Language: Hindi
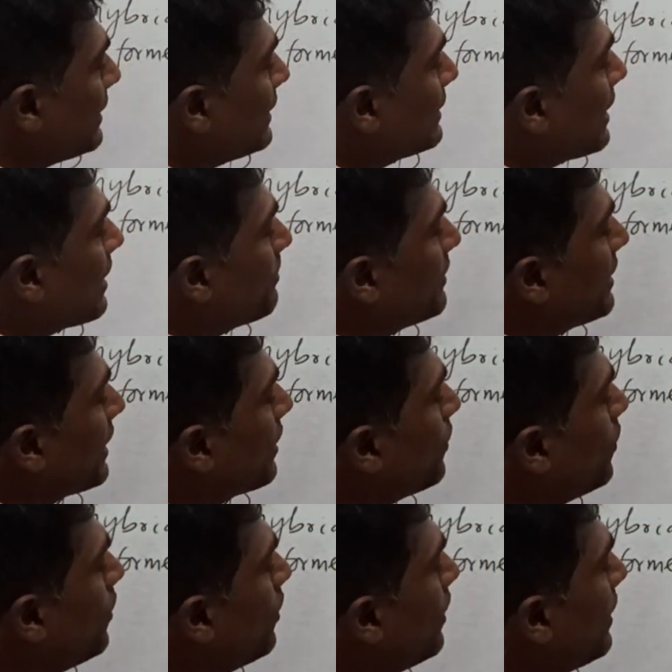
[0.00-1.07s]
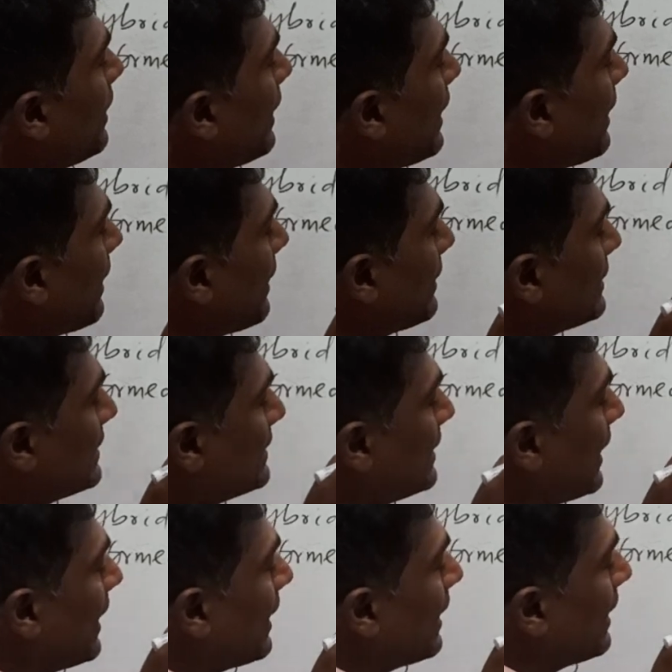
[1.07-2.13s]
इधर भी देखो
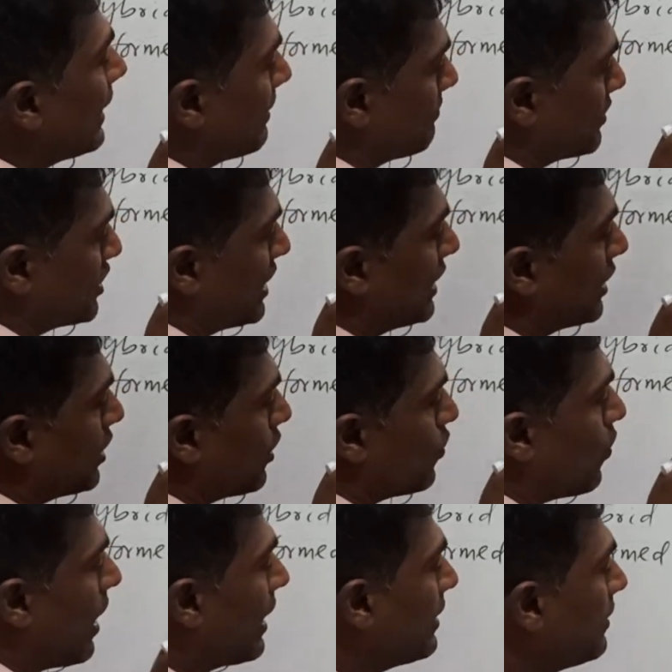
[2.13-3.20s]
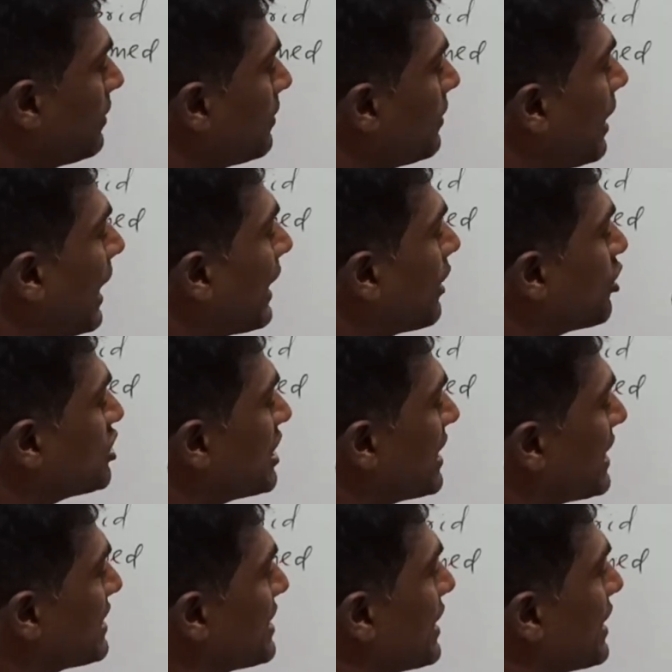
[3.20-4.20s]
ये है सेंटर वन हाइड्रोजन है